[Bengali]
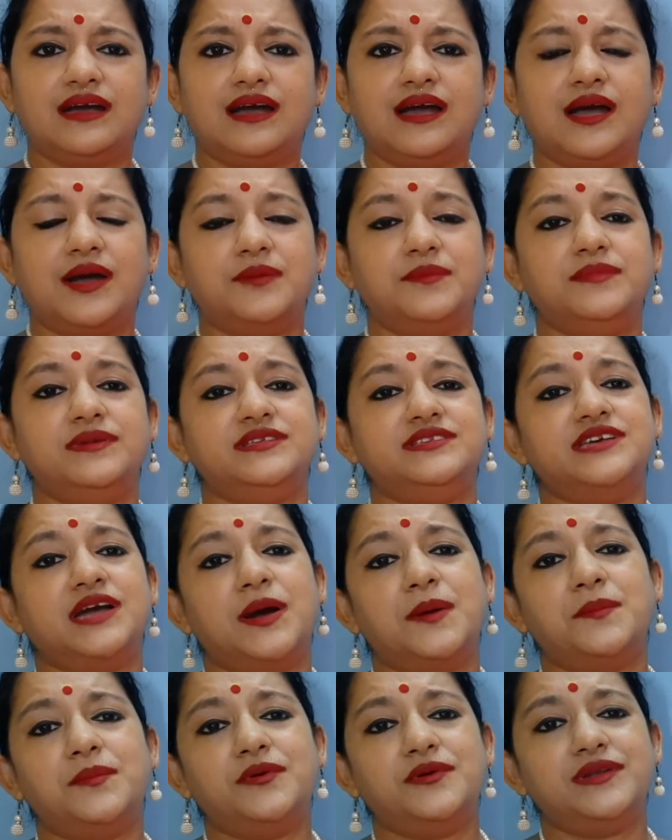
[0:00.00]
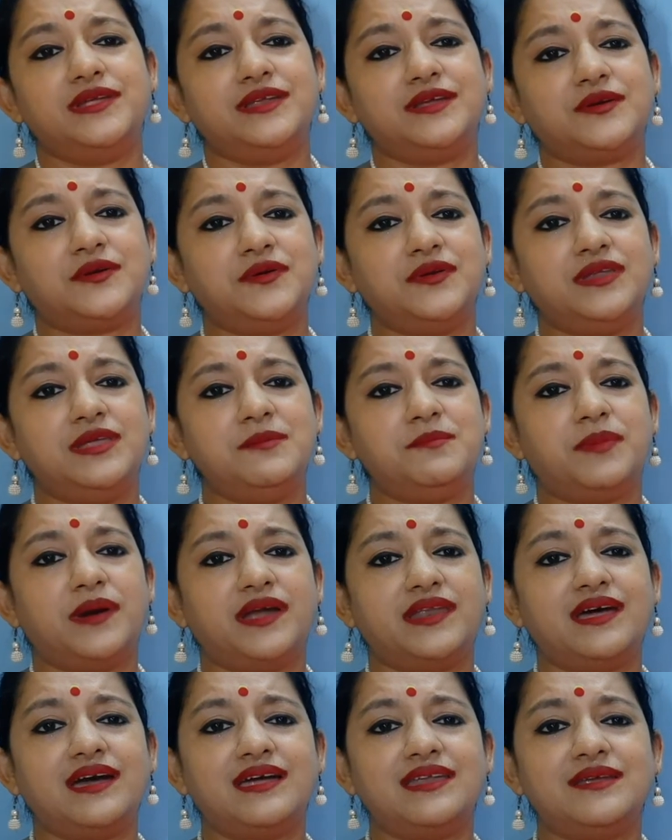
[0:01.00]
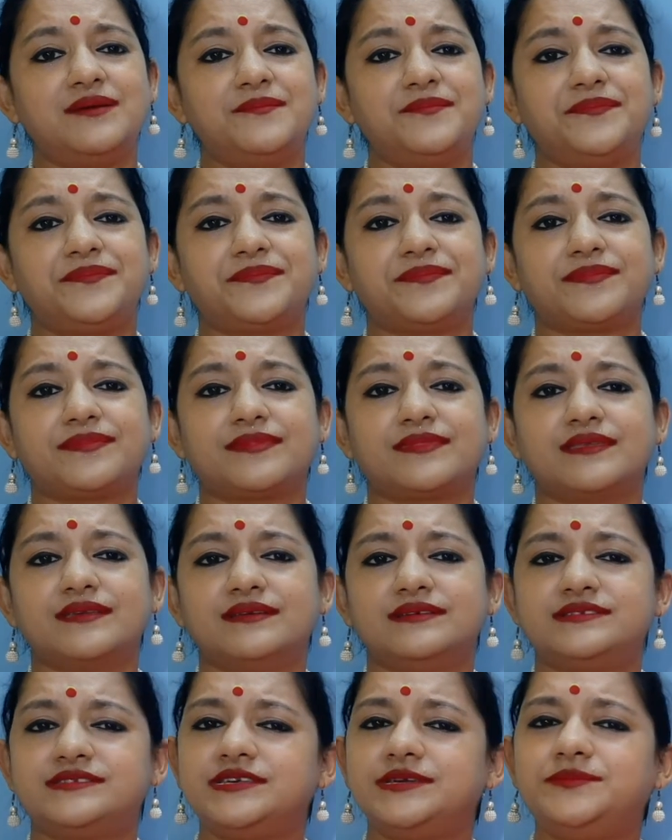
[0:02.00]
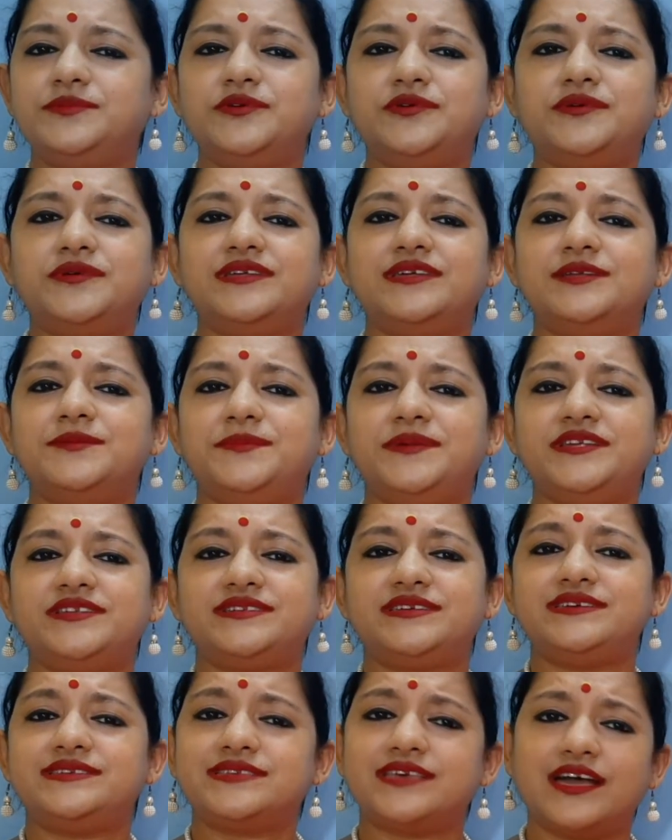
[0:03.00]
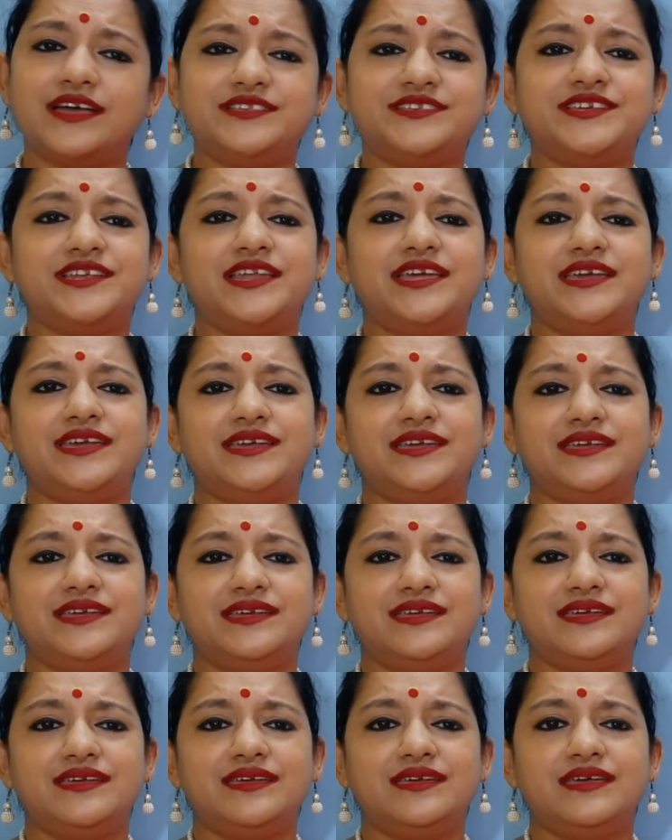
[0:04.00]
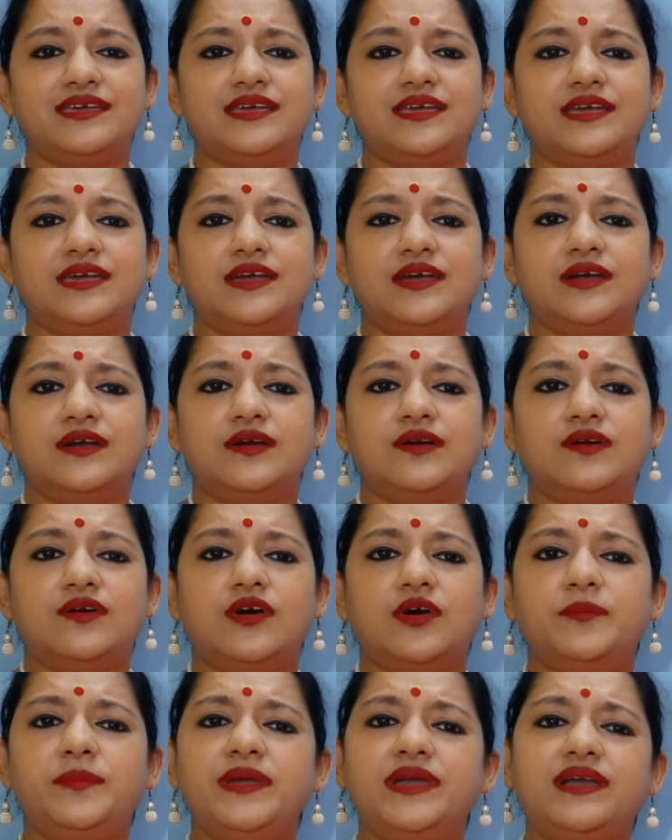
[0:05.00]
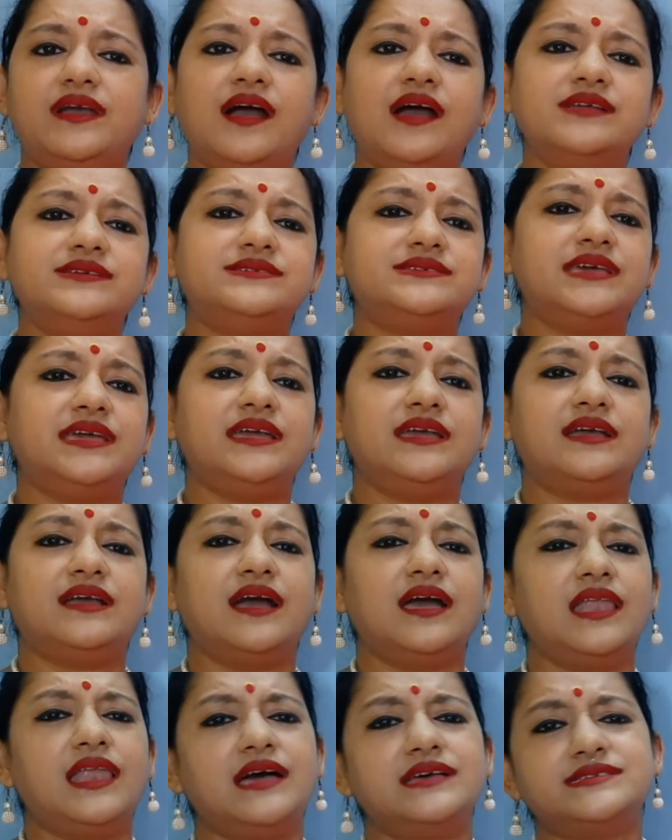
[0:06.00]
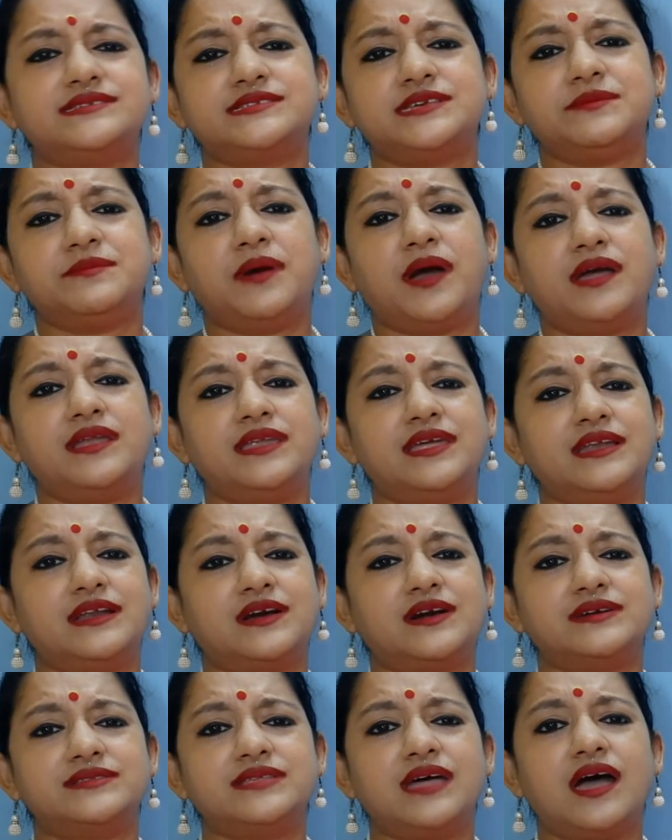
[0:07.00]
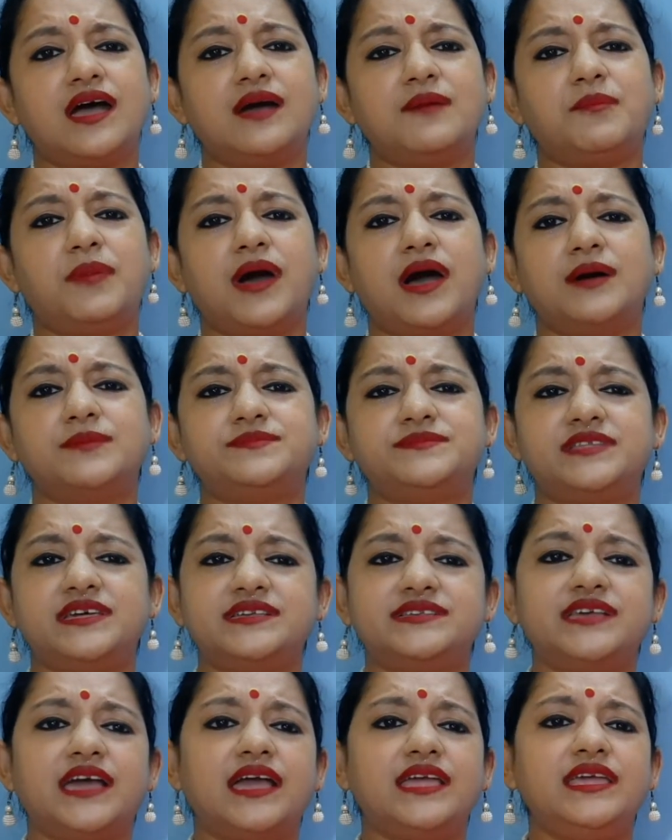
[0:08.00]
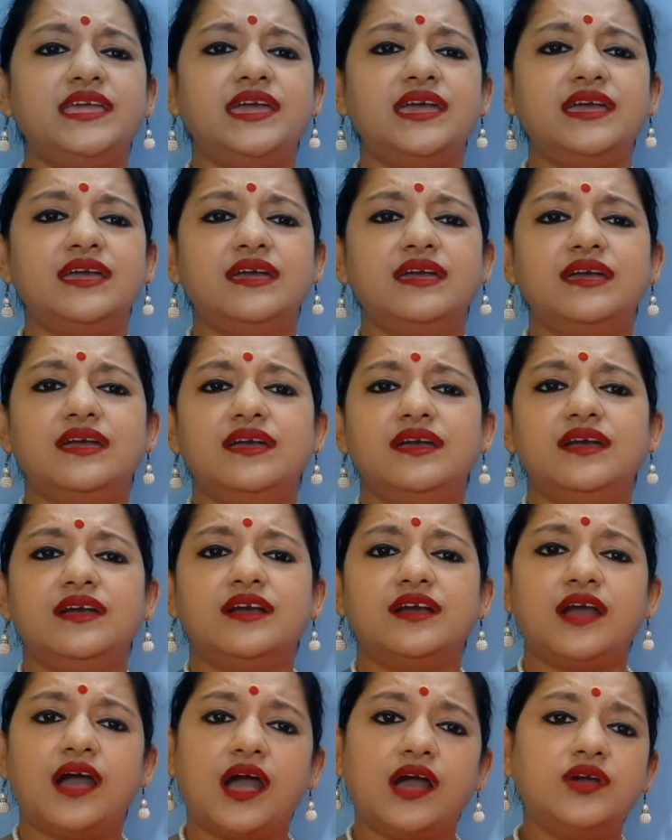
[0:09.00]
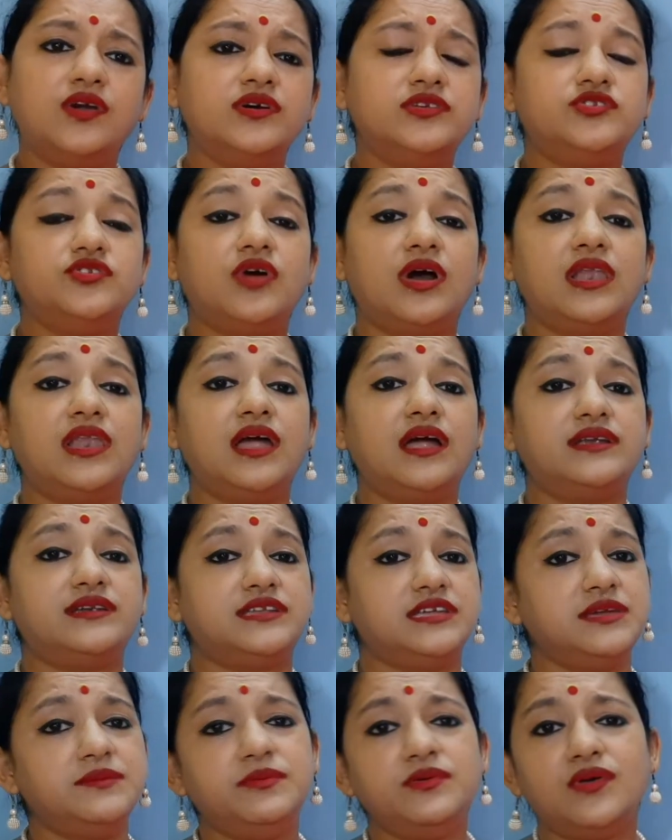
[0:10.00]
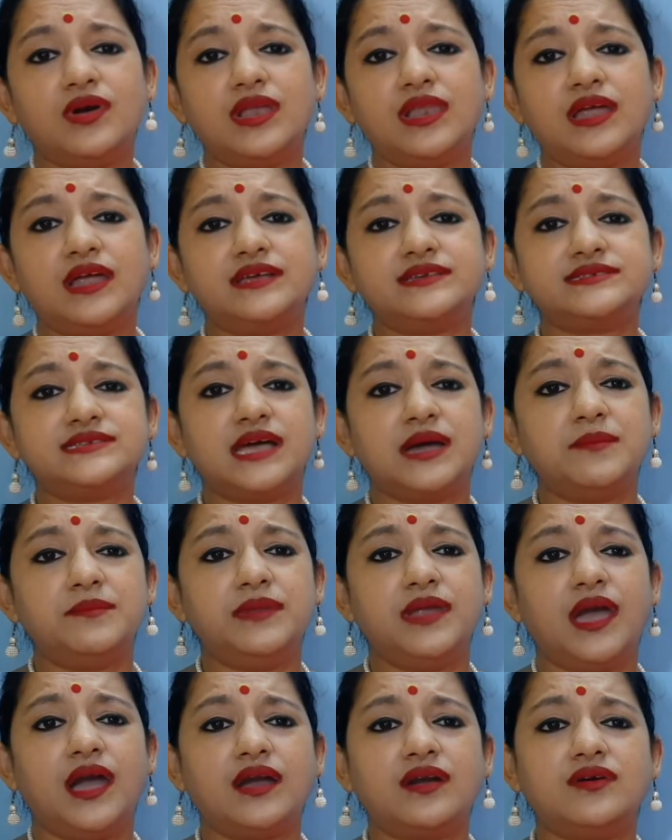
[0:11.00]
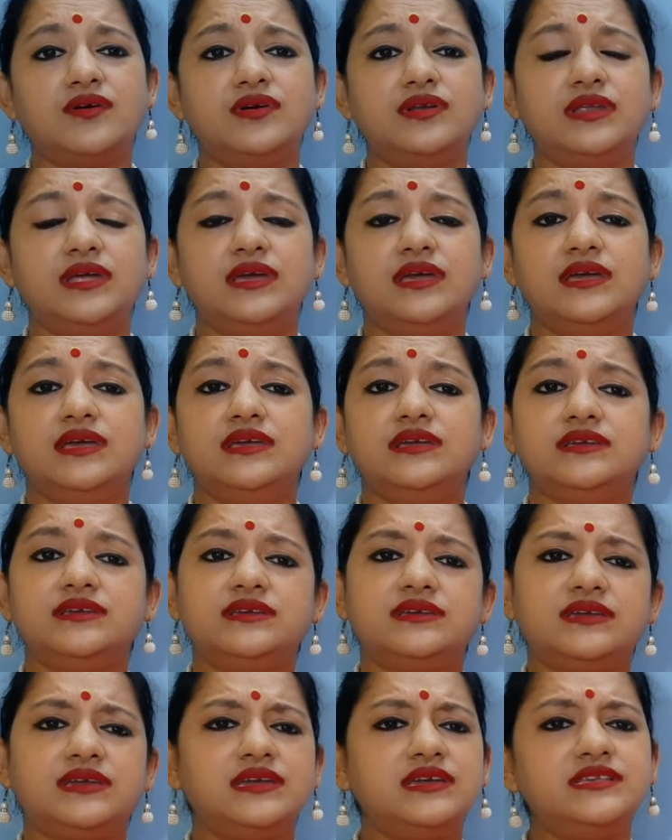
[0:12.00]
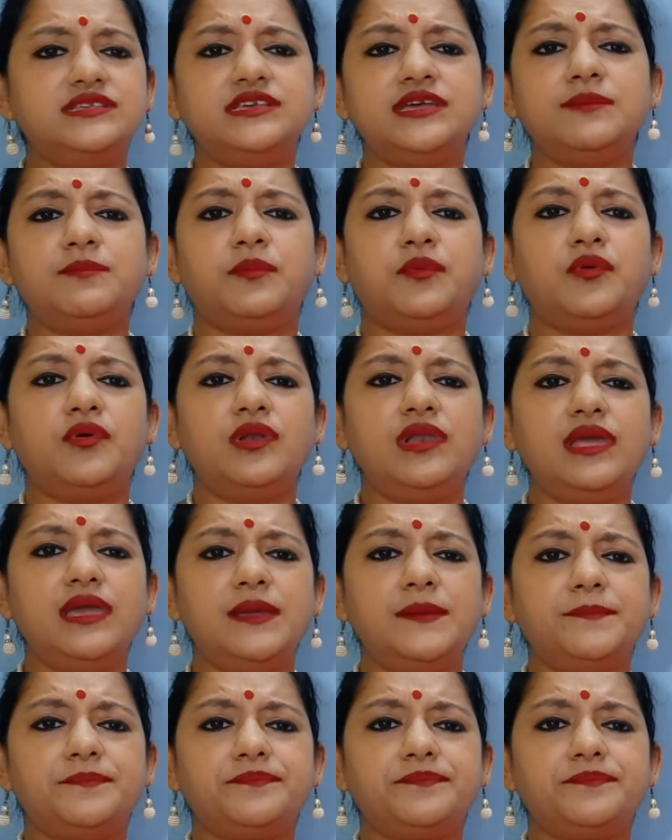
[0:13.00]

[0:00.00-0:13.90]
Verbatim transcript: আমি জামপুনির কুইরি পাড়ার শিবকুড়ির বিটি সাজলি কবেকার সেই কালা সেবানের কথা ভাবতে যাইয়ে কাগজওয়ালা টিভিওয়ালার সামনে এখন কি যে বলি